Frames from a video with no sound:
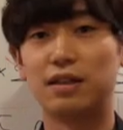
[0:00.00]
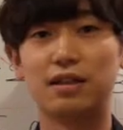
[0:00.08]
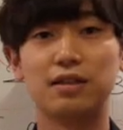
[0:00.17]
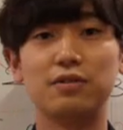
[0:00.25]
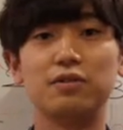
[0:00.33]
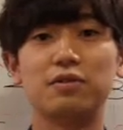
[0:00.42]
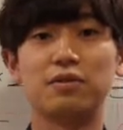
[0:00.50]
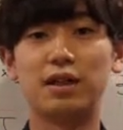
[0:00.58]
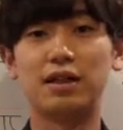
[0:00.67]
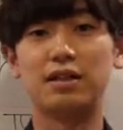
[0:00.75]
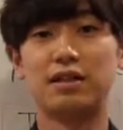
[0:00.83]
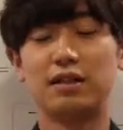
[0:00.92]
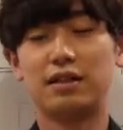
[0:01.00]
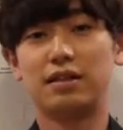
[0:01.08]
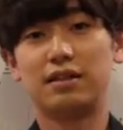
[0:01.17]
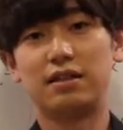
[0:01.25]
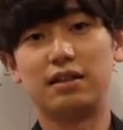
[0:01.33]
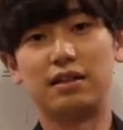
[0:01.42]
たなという人は、
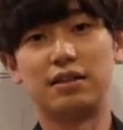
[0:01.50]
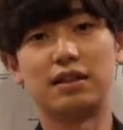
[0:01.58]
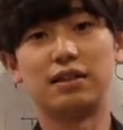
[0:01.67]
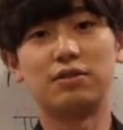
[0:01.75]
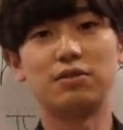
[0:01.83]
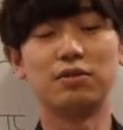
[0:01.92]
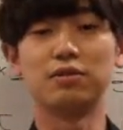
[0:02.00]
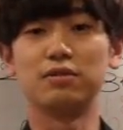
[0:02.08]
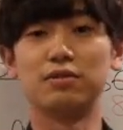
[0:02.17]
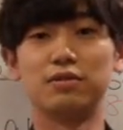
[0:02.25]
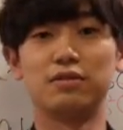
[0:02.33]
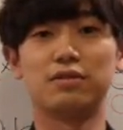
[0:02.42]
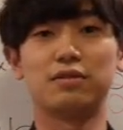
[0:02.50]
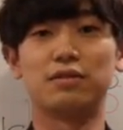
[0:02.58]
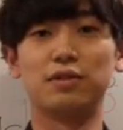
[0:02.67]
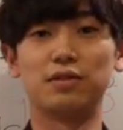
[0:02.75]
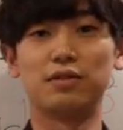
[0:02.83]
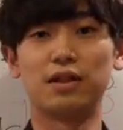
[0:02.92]
えー、チャンネル登録
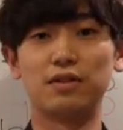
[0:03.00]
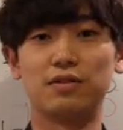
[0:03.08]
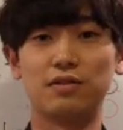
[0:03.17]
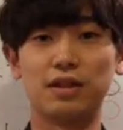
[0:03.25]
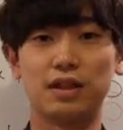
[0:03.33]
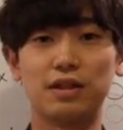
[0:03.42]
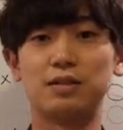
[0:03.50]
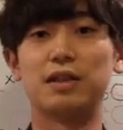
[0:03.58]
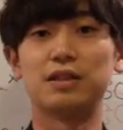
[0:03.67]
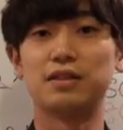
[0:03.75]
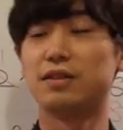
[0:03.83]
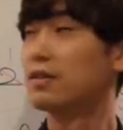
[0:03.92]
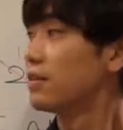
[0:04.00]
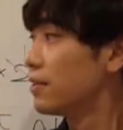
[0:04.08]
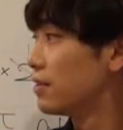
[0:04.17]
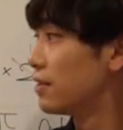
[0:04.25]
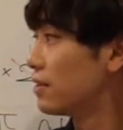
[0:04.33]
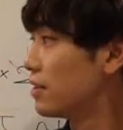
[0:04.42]
高評価の方お願いします。
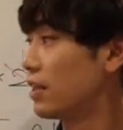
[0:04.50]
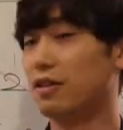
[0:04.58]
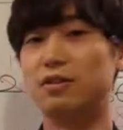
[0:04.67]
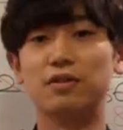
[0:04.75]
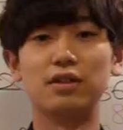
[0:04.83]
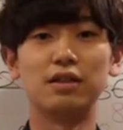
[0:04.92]
じゃあ以上に